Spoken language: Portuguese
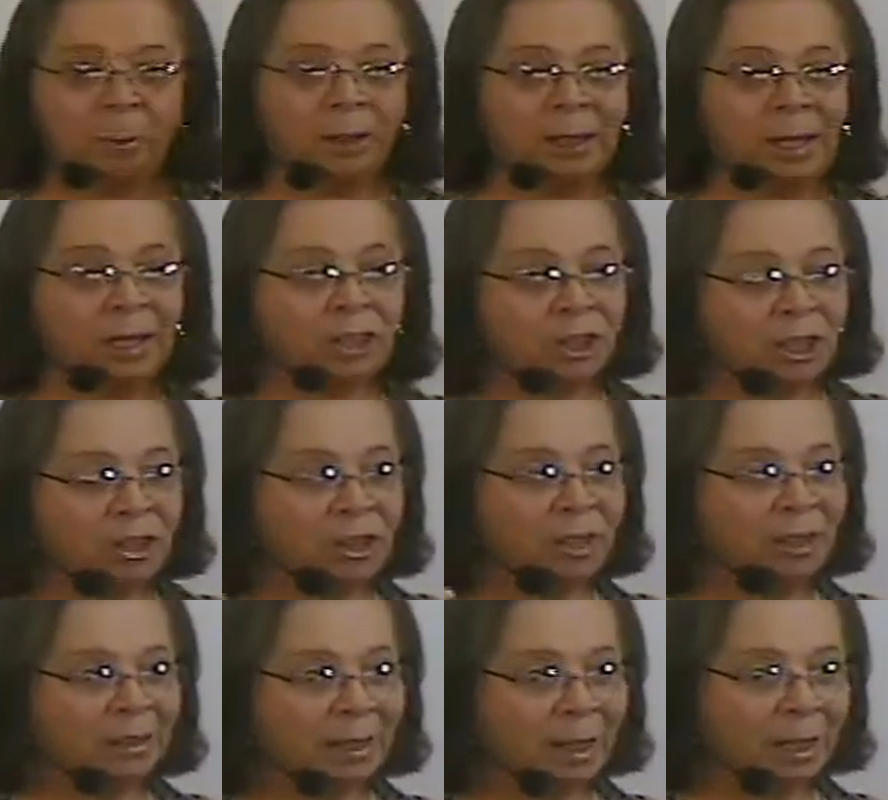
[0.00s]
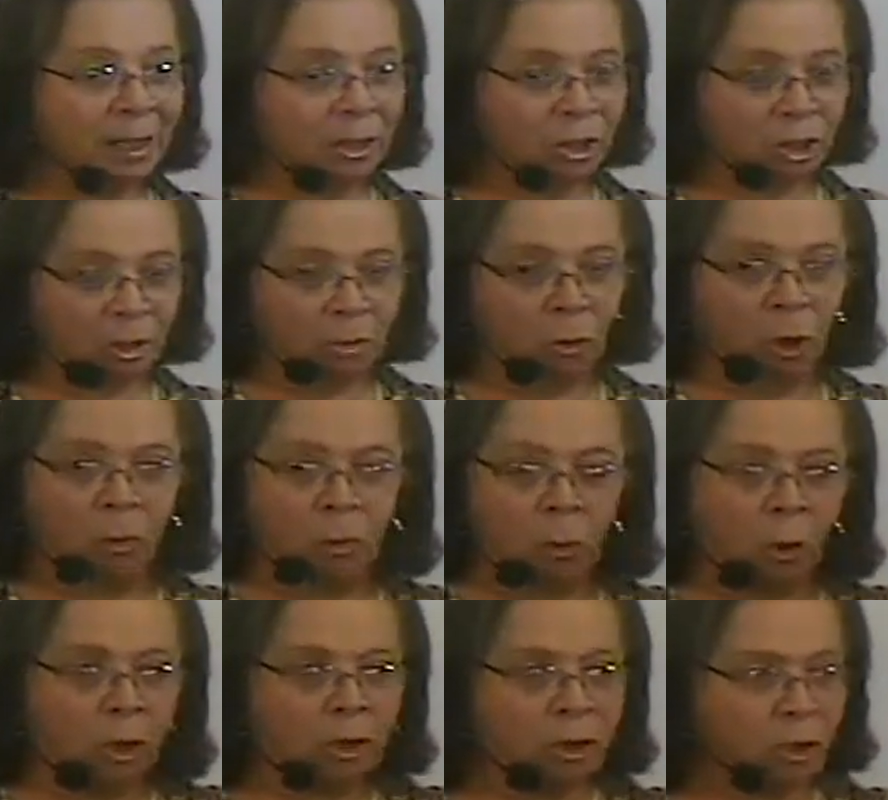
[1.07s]
porque a gente entende
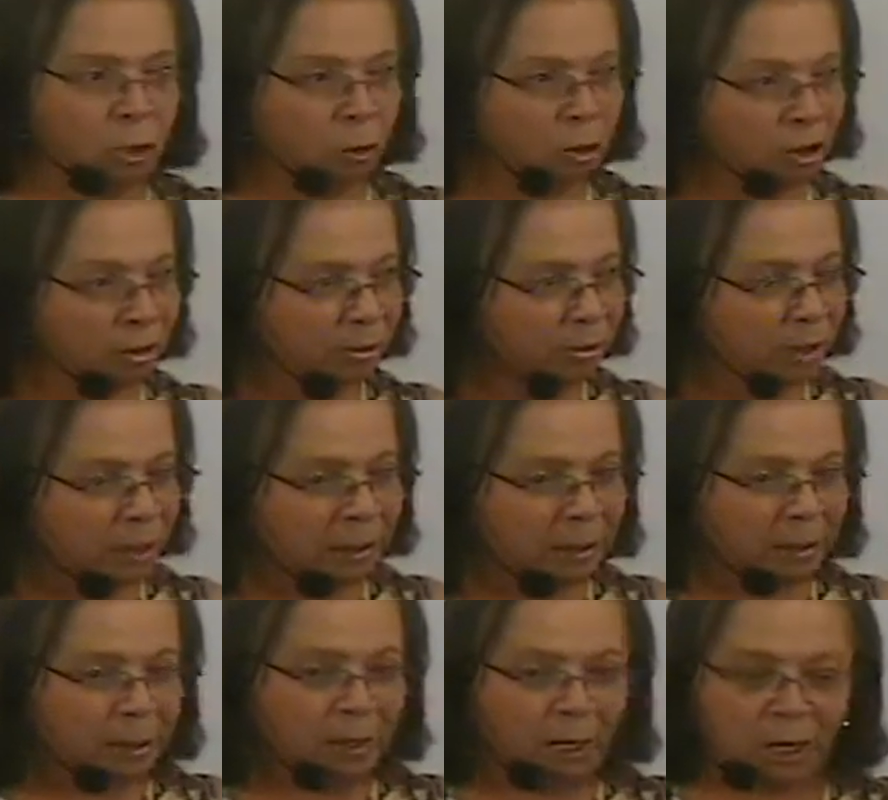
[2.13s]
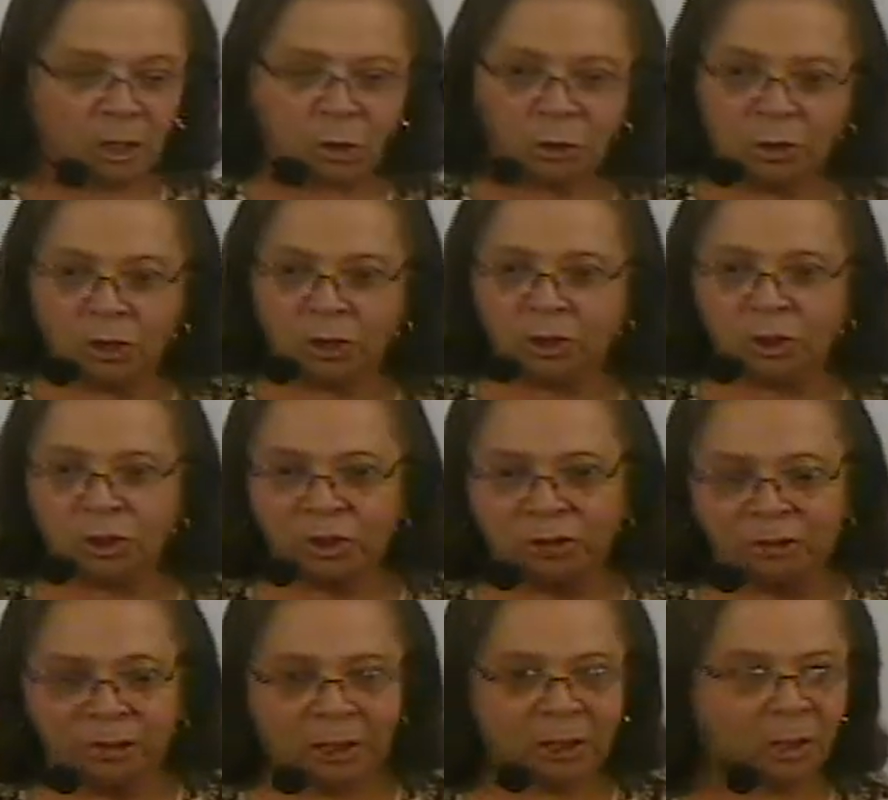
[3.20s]
como condições de vida as condições
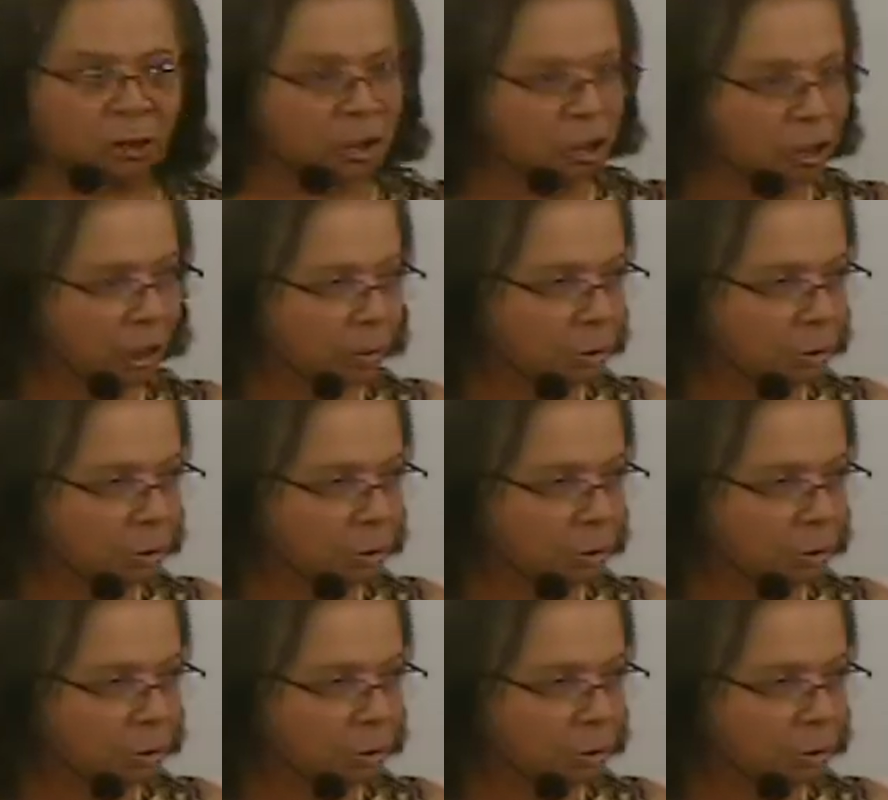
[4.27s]
de vida que nós